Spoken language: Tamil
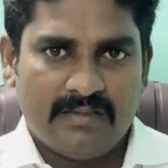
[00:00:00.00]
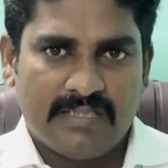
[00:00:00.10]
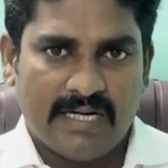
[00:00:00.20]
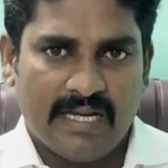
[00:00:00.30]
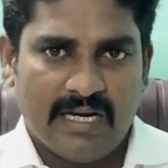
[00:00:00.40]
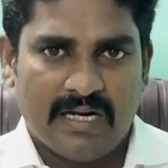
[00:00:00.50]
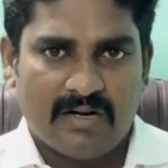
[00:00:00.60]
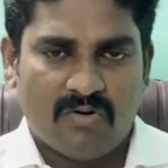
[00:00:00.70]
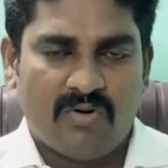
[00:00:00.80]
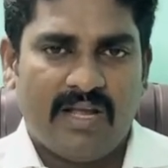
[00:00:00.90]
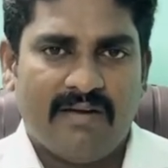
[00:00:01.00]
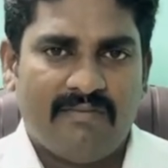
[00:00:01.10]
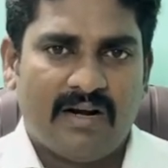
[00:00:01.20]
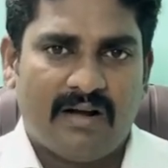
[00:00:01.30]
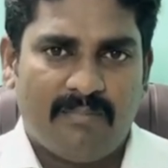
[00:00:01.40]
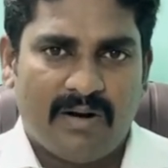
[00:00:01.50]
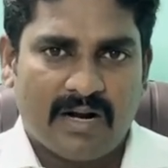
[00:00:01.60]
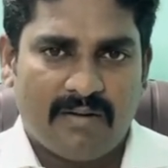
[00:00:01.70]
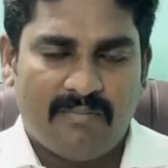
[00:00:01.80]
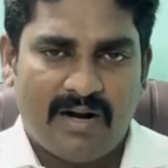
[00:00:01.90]
சென்னையில் இருக்கக்கூடிய
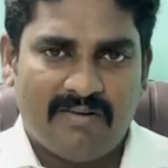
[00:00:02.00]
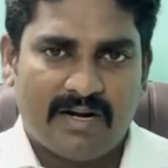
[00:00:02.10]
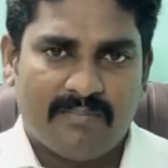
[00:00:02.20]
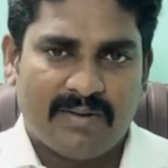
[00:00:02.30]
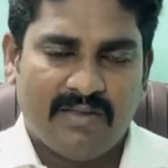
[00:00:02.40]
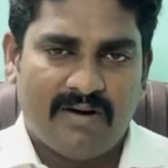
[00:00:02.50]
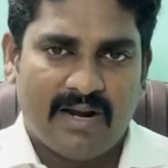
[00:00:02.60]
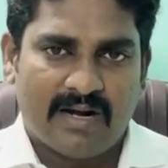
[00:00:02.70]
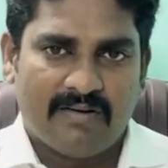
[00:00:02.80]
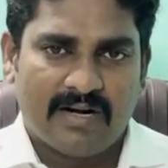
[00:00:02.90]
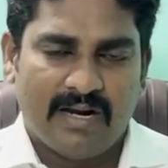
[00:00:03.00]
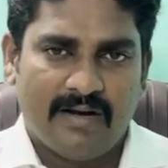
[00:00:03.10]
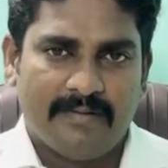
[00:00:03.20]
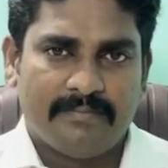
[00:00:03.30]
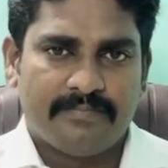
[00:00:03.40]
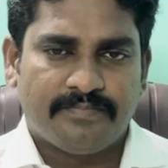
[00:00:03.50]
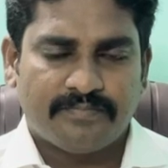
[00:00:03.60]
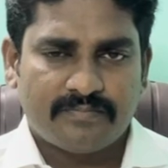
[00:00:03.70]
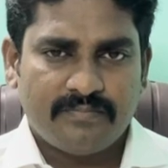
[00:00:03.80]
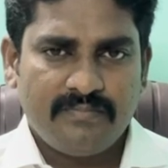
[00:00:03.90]
விருகம்பாக்கம் மாவட்ட பதிவாளர் அவர்கள்
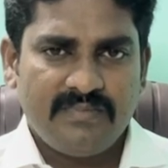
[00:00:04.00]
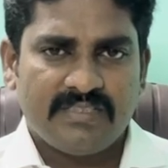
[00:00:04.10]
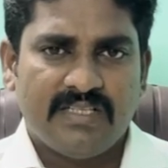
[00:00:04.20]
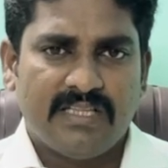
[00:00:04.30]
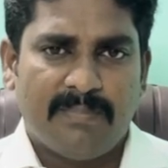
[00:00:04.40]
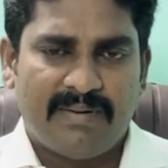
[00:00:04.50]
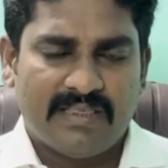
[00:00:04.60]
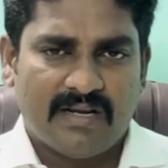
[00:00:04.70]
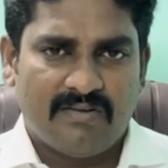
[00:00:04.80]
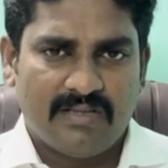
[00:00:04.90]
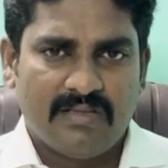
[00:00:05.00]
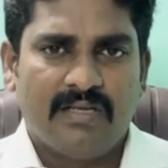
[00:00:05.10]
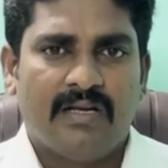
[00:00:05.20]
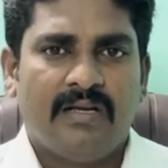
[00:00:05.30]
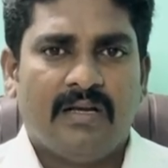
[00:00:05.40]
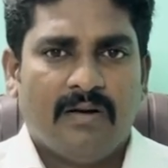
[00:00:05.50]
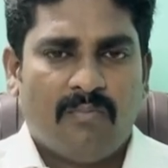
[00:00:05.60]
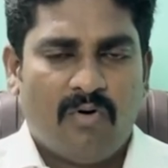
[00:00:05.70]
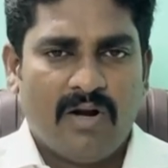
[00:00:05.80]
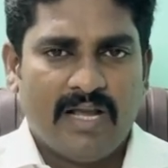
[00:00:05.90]
இந்த பத்திரம் வந்து
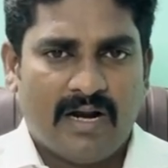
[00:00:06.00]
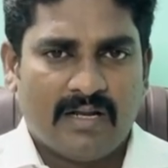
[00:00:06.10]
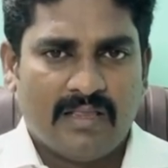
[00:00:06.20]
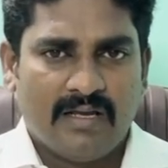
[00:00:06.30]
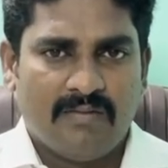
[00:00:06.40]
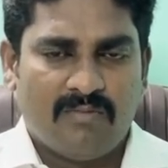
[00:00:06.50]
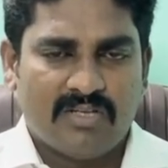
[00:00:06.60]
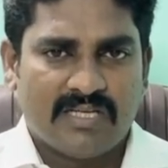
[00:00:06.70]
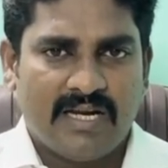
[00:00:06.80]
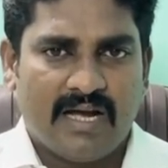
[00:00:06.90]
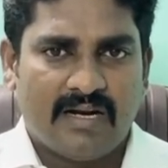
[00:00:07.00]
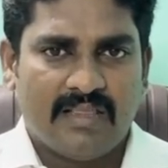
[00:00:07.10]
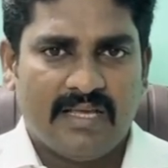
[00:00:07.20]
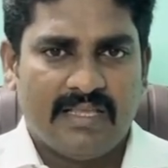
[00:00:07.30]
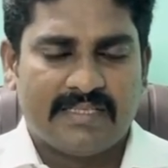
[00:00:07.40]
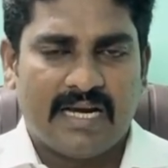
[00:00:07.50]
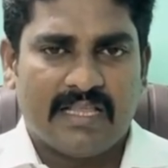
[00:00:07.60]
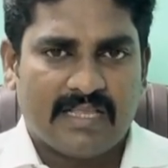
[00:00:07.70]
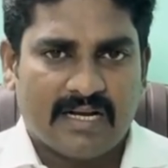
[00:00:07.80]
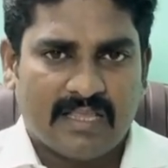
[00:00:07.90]
போலியானது மோசடியானது இது
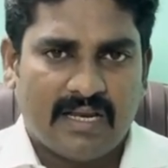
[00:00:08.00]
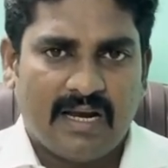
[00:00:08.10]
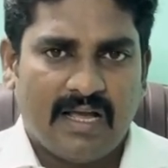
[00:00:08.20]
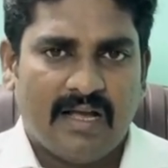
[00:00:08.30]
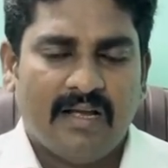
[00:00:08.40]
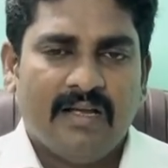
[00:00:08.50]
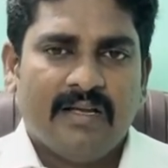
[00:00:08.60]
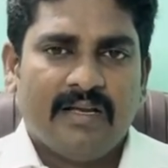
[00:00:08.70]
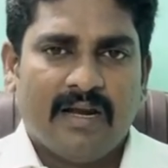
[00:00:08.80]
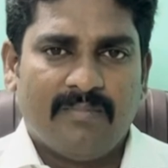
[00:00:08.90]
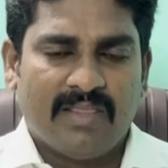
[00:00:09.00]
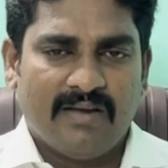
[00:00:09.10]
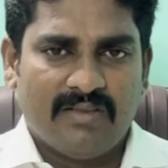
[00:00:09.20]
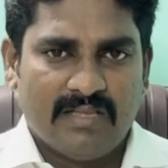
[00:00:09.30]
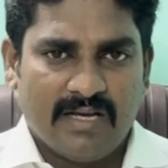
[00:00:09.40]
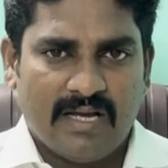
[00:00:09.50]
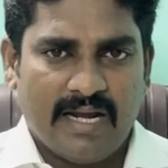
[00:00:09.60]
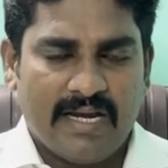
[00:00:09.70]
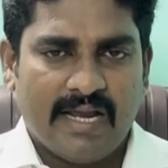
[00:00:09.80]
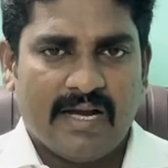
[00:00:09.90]
செல்லத்தக்கதல்ல என்பதை வந்து
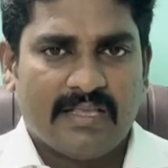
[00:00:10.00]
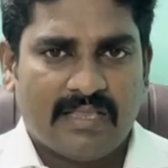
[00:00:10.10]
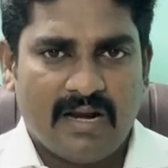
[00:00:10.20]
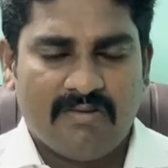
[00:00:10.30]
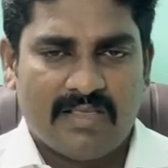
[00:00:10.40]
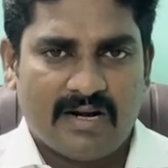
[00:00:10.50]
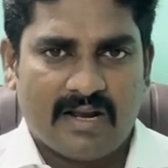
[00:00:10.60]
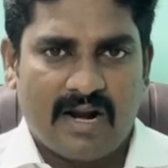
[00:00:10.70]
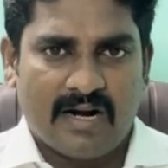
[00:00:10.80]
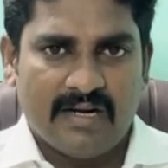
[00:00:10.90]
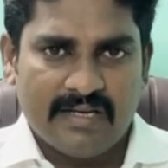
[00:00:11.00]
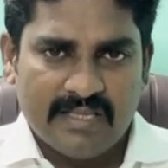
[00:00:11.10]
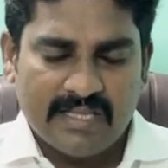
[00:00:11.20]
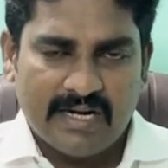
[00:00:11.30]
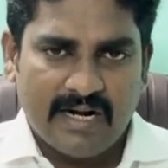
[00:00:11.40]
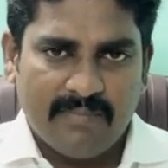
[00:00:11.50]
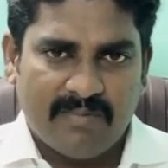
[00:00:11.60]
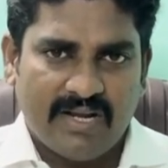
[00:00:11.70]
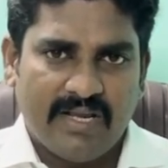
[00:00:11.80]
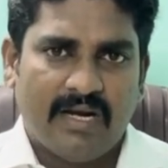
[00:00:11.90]
அறிக்கையாக தெரிவித்திருக்கிறார்கள் இதன்
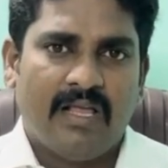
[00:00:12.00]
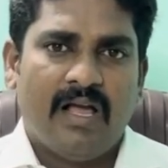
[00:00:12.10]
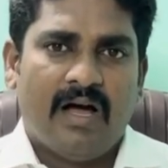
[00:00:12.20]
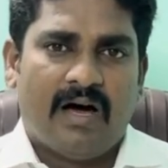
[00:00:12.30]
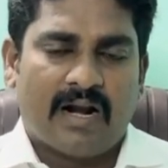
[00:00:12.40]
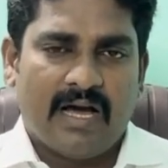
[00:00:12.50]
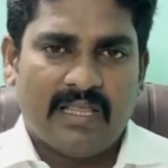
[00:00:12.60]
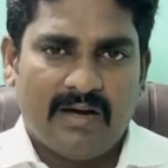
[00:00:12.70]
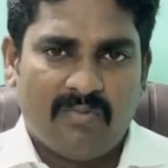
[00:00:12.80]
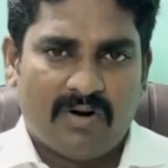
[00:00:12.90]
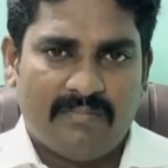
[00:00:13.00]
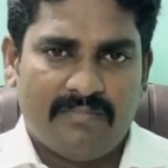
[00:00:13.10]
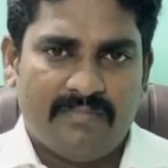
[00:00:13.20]
அடிப்படையில் ராதாபுரம்